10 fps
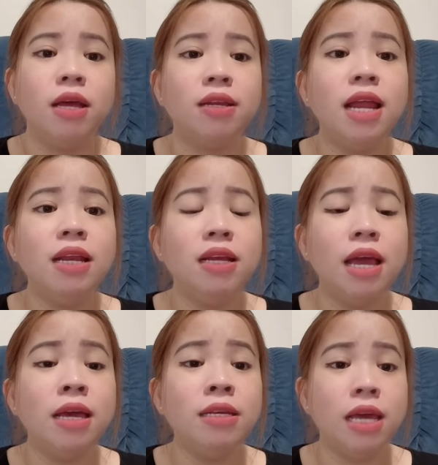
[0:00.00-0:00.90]
Đến
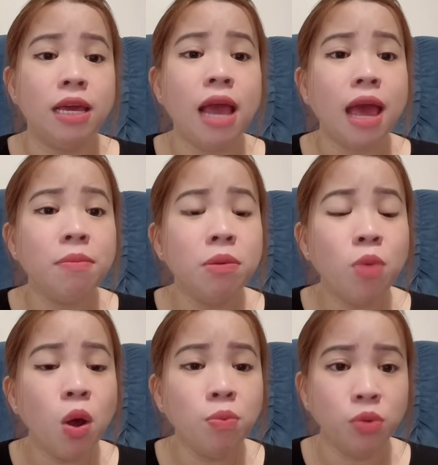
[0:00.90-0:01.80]
khi chị
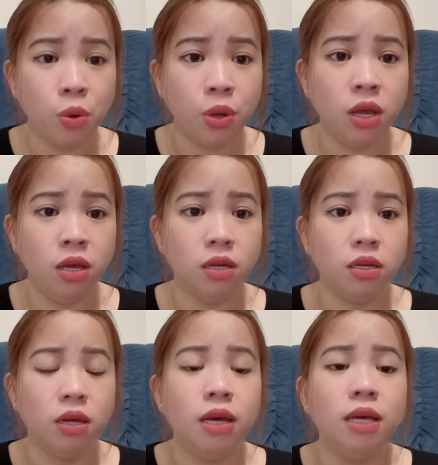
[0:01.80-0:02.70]
21 tuổi,
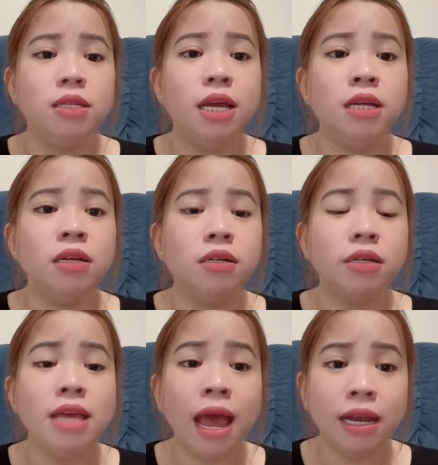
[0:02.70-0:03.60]
chị được
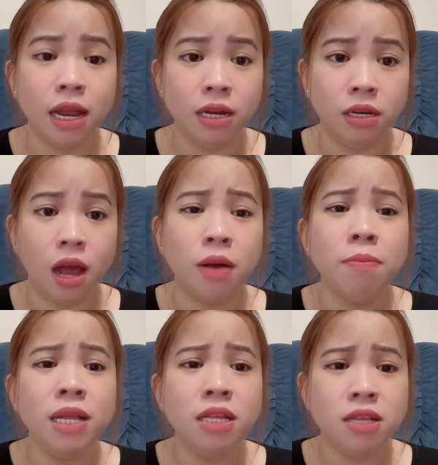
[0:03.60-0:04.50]
gia đình ở
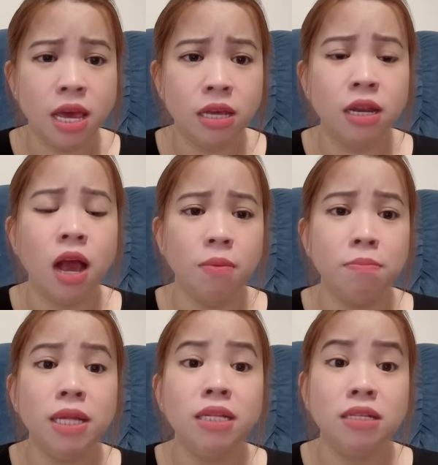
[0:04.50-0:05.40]
bên dì đó,
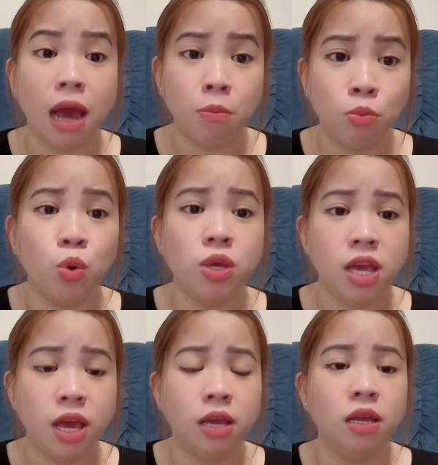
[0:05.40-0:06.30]
bên chồng của
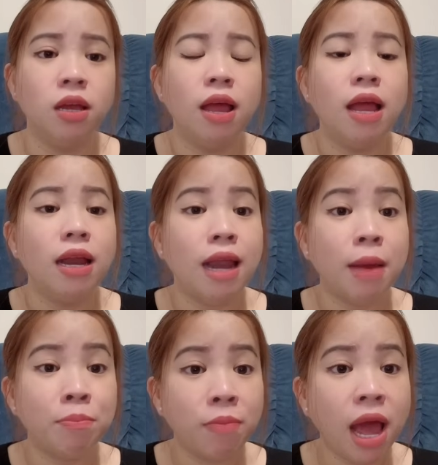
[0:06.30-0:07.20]
dì
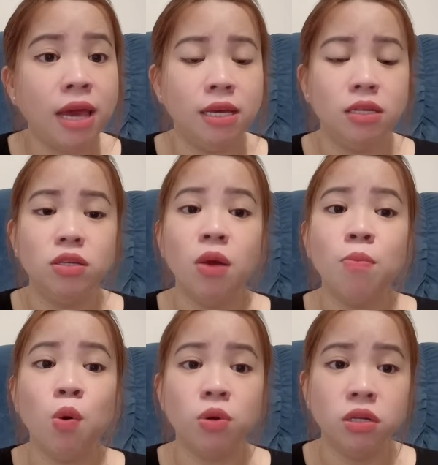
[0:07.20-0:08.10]
làm mai cho
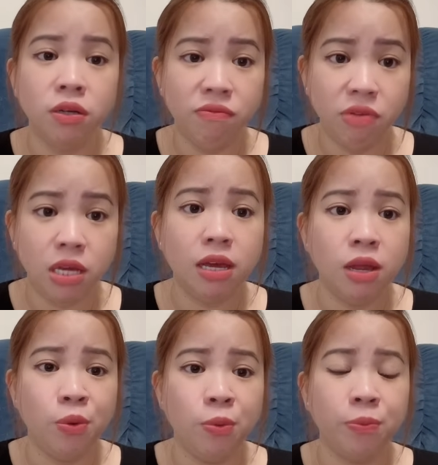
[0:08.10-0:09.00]
một người Việt
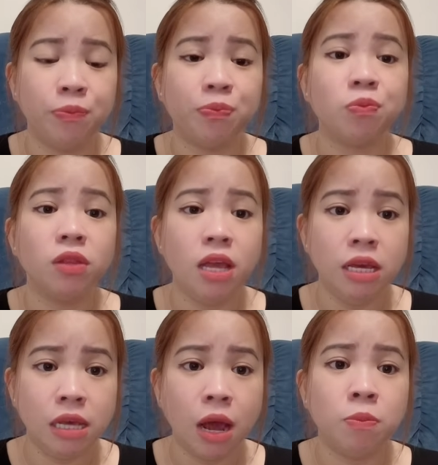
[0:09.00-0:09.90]
kiều thì
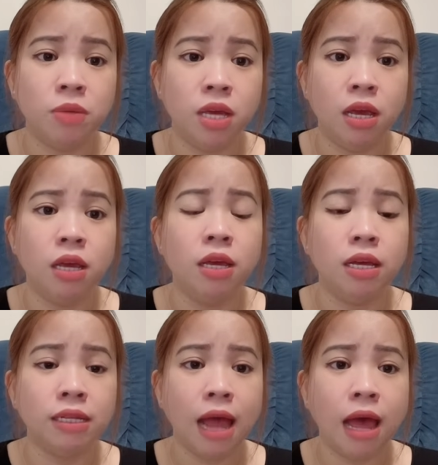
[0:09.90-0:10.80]
chồng chị
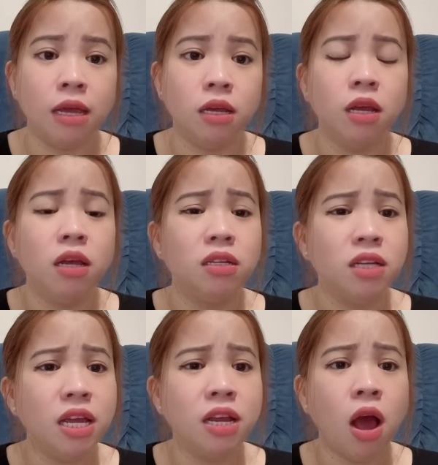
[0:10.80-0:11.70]
hiện tại
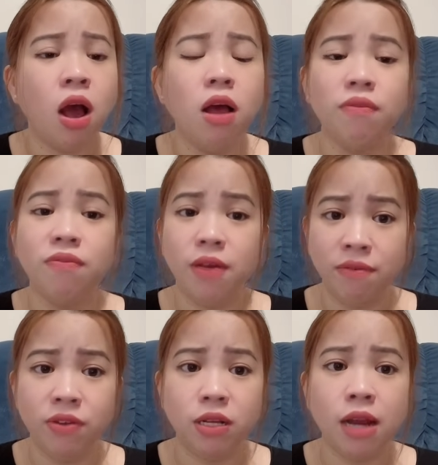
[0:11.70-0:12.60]
khi đó về Việt